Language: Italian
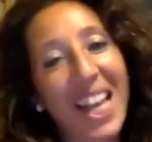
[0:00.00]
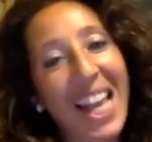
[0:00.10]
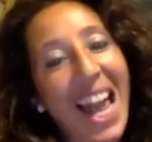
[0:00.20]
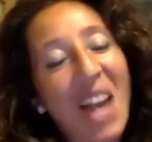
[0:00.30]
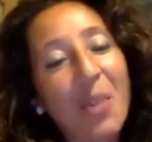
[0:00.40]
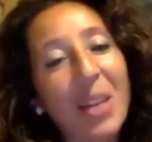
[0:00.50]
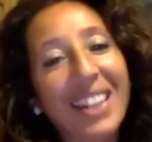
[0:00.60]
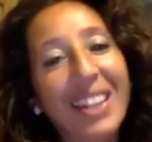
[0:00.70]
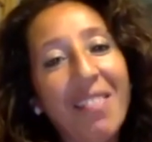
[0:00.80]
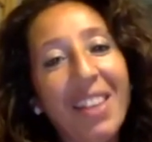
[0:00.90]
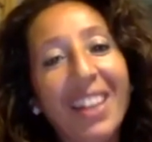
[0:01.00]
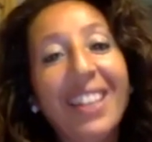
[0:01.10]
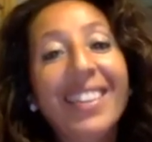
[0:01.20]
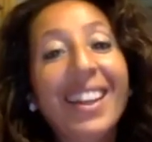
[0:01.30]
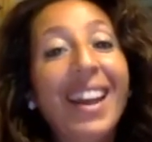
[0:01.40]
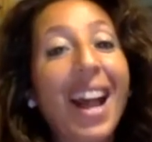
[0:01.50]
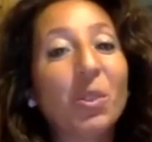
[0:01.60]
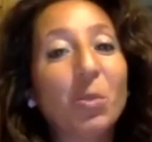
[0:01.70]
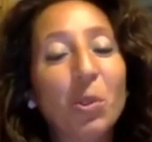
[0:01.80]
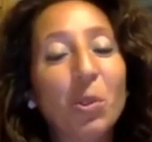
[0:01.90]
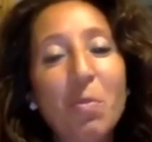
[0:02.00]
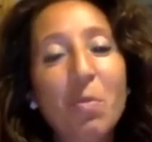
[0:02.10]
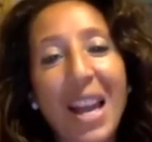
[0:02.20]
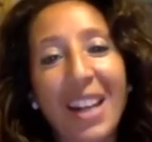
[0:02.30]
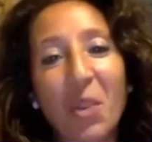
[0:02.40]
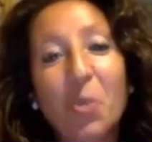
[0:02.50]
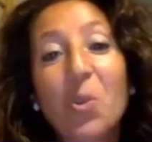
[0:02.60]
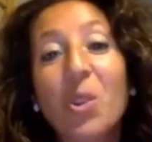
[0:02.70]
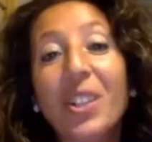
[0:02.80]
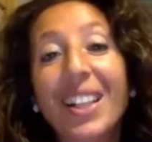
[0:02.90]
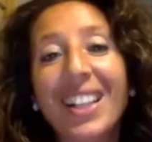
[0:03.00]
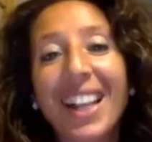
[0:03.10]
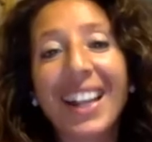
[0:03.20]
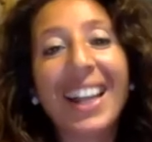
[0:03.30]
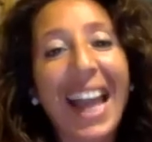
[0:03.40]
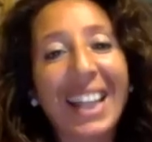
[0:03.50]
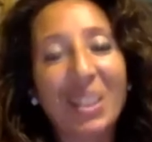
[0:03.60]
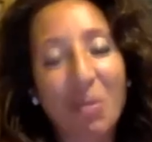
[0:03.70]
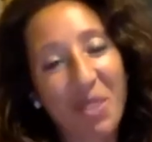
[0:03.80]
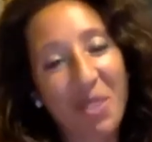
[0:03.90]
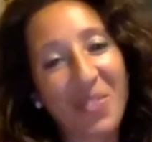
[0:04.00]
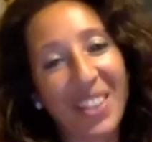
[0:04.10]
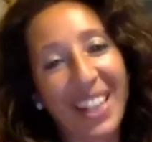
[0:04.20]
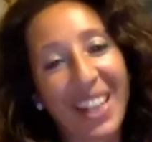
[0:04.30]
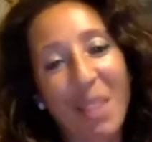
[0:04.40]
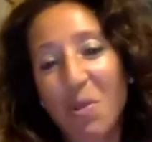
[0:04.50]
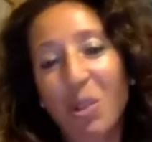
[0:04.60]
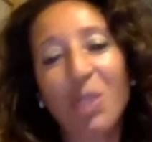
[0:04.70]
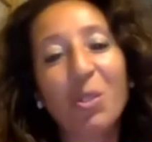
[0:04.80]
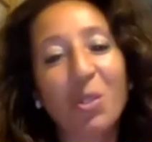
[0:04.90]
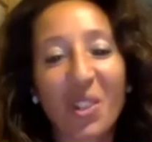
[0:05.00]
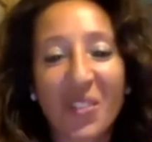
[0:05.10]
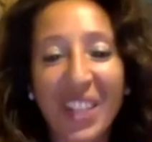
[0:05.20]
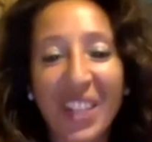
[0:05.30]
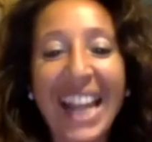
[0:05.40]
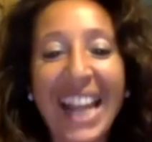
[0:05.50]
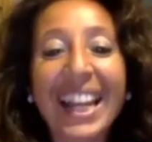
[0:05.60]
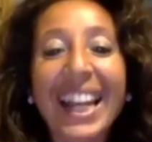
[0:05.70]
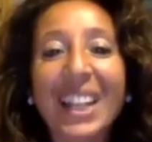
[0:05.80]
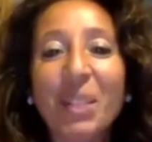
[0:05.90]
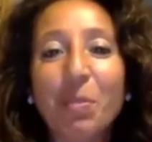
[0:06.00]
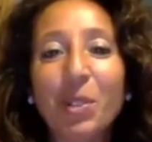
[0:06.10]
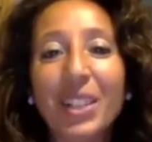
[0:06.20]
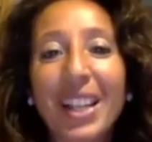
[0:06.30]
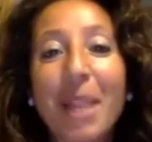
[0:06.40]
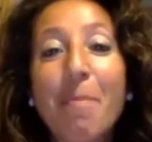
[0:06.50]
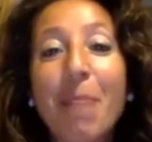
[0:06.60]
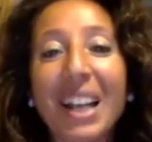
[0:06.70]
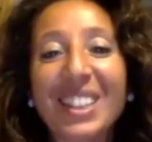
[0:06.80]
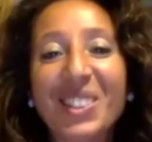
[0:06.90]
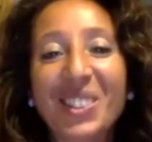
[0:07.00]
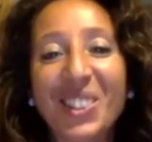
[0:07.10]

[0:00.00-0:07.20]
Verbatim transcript: è quella di aver integrato molto bene uno degli archetipi che più adoro, che è l'archetipo del pazzo,